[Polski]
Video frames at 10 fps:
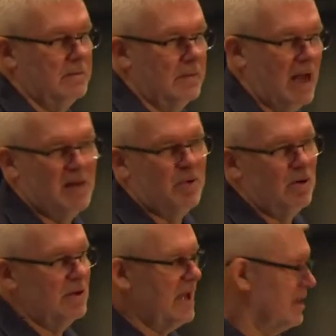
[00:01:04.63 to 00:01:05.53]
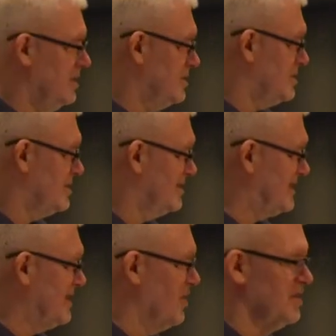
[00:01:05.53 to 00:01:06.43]
albo jakiś
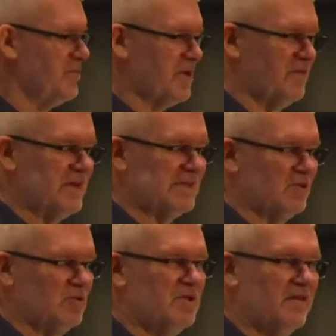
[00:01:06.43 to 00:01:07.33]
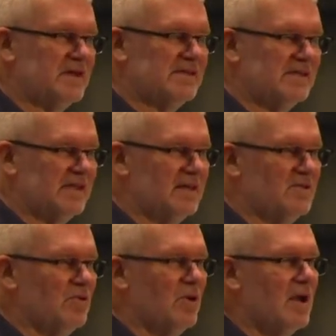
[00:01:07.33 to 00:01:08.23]
ceniony profesor
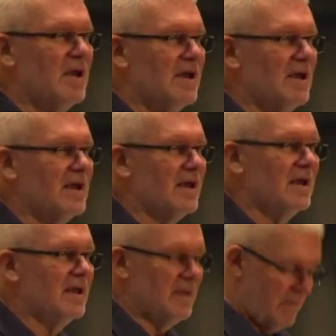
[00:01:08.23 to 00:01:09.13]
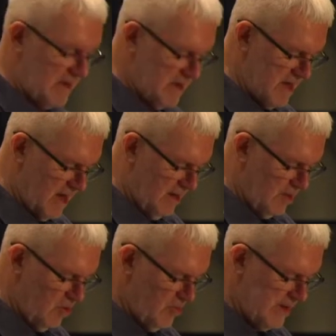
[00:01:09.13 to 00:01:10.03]
uniwersytetu, genialny
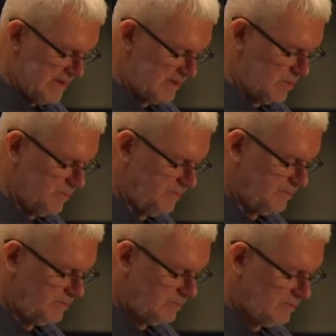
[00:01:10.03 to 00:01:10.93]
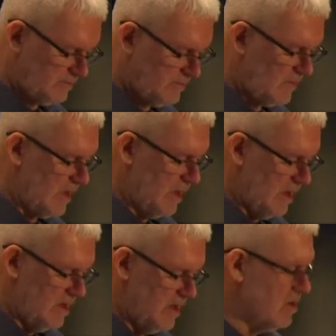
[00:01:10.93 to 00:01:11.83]
umysł,
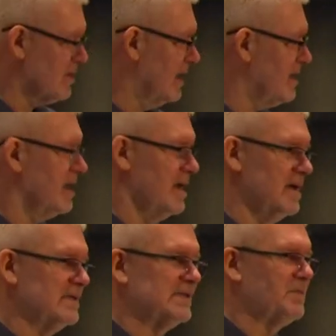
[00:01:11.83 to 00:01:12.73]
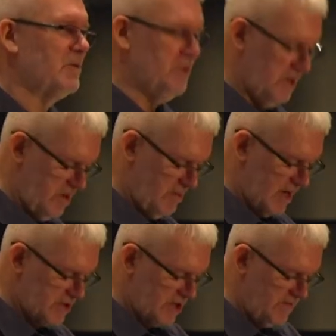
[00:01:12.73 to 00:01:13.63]
jego kariera jest spełnieniem
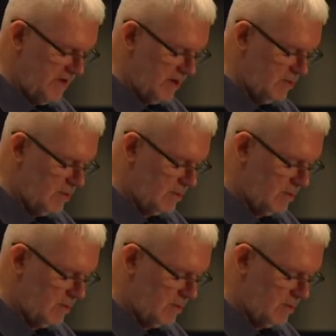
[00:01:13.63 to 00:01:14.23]
marzeń wielu,